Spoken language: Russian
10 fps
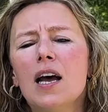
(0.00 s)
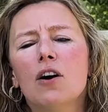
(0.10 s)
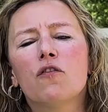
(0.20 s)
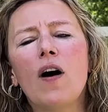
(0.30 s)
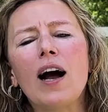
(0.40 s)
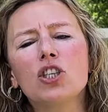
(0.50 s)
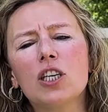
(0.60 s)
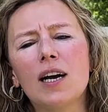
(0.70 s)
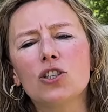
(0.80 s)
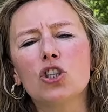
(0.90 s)

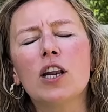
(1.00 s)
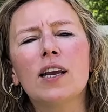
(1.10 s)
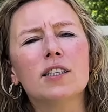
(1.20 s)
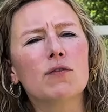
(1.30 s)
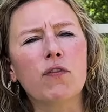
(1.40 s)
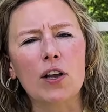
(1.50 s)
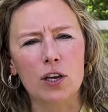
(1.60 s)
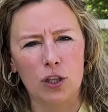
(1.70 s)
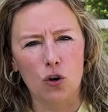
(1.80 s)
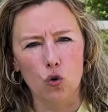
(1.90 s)
Ваше членство в
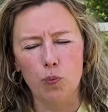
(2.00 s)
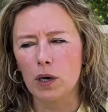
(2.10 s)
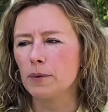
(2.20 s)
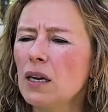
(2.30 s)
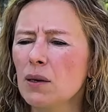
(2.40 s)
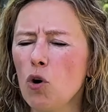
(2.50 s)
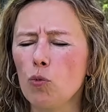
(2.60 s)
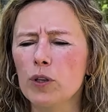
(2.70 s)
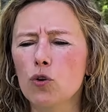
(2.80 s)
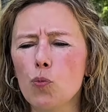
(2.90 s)
каких-то группах. Это
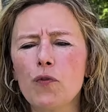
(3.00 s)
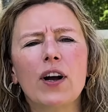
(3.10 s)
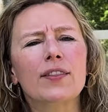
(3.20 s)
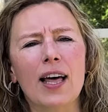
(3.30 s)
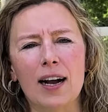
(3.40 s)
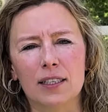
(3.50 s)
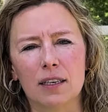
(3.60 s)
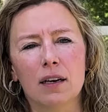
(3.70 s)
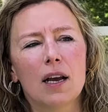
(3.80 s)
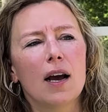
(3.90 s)
могут быть группы
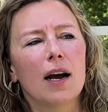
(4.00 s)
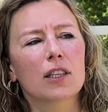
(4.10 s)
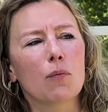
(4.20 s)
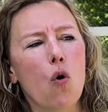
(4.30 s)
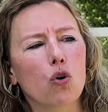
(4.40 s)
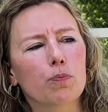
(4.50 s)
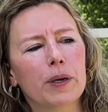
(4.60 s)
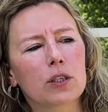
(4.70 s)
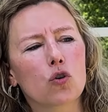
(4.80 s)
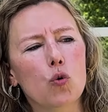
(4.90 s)
ВКонтакте, это могут
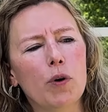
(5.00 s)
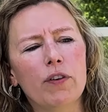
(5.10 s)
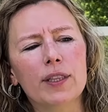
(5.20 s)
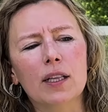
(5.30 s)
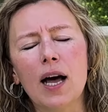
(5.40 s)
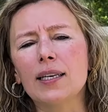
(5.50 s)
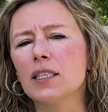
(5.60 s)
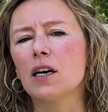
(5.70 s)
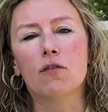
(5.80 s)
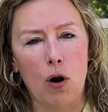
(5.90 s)
быть группы в
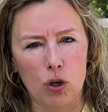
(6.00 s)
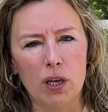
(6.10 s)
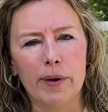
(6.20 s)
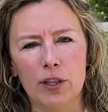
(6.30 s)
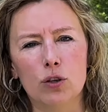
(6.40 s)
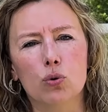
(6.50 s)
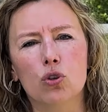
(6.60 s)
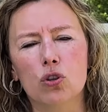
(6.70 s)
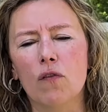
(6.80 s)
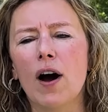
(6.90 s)
Одноклассниках, в какой-то момент они
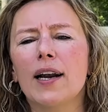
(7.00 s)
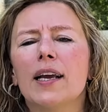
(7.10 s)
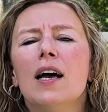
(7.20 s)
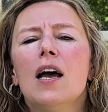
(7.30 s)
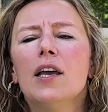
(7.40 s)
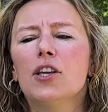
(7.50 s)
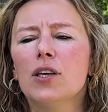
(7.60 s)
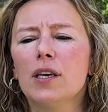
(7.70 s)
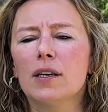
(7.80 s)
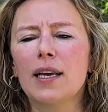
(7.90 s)
существовали,
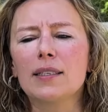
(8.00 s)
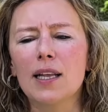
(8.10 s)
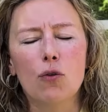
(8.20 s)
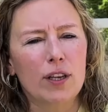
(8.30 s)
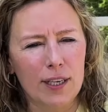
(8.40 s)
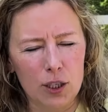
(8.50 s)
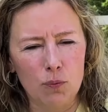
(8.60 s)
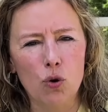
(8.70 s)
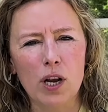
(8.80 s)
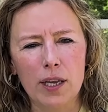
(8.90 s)
и я знаю, у нас есть
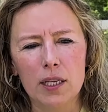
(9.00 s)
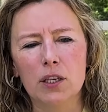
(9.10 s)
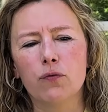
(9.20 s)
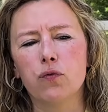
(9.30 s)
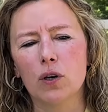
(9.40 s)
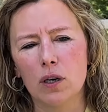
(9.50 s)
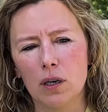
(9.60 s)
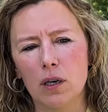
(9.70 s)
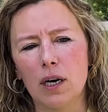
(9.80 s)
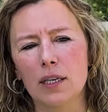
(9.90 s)
много кейсов э,
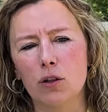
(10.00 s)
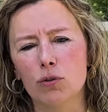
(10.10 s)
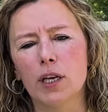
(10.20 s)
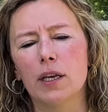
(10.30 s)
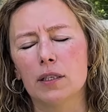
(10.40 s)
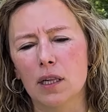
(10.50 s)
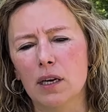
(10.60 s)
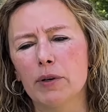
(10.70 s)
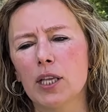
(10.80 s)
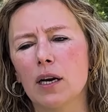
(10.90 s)
от людей из
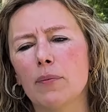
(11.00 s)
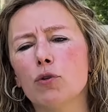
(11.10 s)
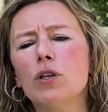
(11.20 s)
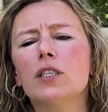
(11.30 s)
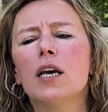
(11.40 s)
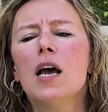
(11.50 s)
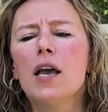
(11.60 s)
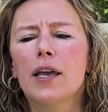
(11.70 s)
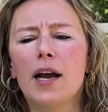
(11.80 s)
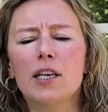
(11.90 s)
ЛГБТ-комьюнити,
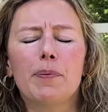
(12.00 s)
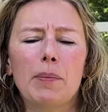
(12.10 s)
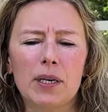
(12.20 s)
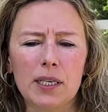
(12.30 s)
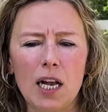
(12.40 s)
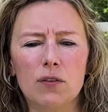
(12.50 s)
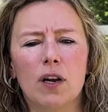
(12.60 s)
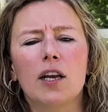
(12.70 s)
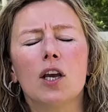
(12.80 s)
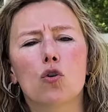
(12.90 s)
и они прям рассказывали,
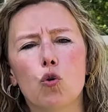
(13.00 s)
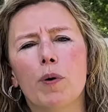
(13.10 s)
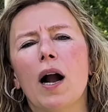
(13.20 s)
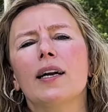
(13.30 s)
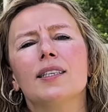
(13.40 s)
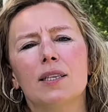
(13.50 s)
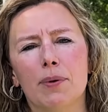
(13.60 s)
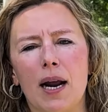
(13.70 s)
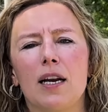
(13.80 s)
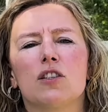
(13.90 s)
какие группы, как они
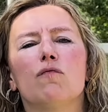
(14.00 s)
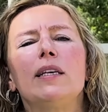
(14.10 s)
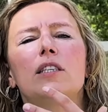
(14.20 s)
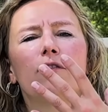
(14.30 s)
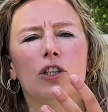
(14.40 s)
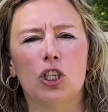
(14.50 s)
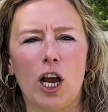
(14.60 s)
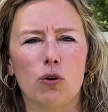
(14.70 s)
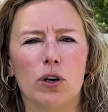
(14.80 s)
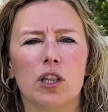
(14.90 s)
собирались, вместе
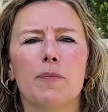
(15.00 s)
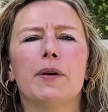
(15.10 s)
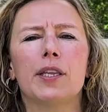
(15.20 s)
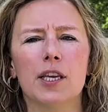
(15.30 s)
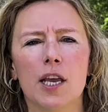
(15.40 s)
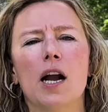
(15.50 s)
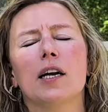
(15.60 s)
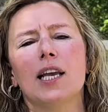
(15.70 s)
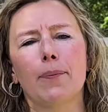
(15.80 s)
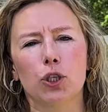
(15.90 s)
выезжали куда-то на пикники, как
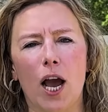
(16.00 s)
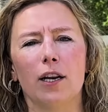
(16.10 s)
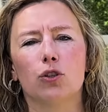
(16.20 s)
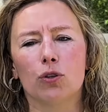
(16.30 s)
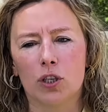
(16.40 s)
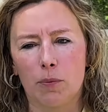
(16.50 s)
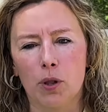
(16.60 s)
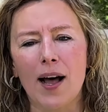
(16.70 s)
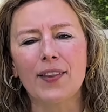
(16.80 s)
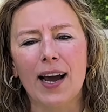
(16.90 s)
они общались, то есть это
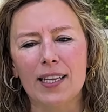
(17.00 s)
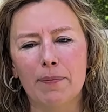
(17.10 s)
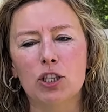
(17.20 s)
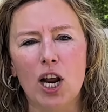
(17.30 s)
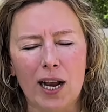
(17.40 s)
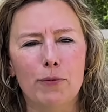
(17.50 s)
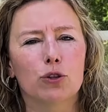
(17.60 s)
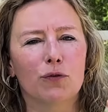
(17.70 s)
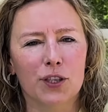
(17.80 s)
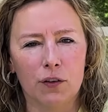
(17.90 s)
была такая небольшая
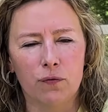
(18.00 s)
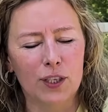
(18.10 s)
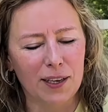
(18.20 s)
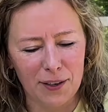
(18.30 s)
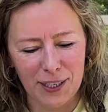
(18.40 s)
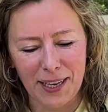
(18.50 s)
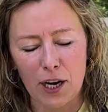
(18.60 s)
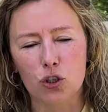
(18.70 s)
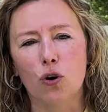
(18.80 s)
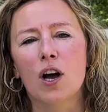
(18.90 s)
комьюнити, ведь не, не
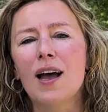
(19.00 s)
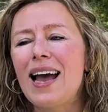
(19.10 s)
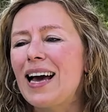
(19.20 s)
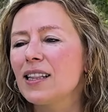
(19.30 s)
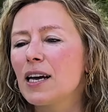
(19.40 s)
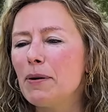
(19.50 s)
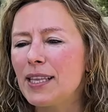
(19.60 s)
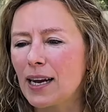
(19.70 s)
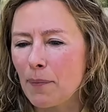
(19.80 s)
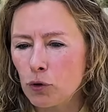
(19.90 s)
секрет, что
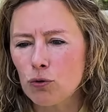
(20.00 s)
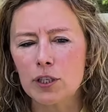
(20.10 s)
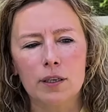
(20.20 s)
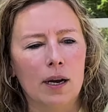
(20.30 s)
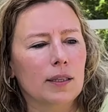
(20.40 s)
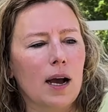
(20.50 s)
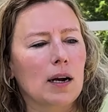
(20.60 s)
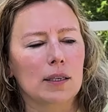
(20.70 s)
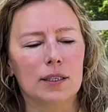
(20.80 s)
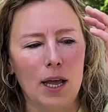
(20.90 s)
ЛГБТ-комьюнити, э, это
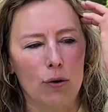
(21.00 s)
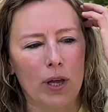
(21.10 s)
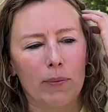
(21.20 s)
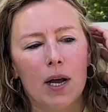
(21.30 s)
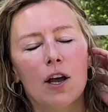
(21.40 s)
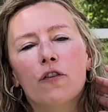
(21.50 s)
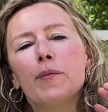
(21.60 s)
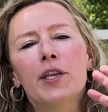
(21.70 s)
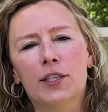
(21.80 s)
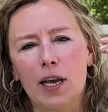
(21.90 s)
как, не знаю, там,
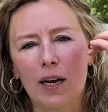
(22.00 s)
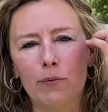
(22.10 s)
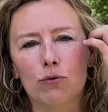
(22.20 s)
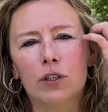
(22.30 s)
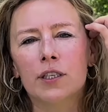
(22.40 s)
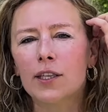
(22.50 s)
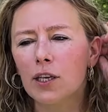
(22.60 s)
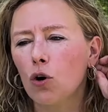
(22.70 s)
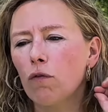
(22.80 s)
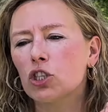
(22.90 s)
феминистская комьюнити, нет
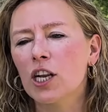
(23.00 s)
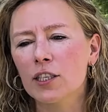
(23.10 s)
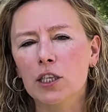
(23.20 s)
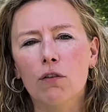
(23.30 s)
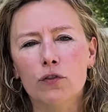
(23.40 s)
никакого членского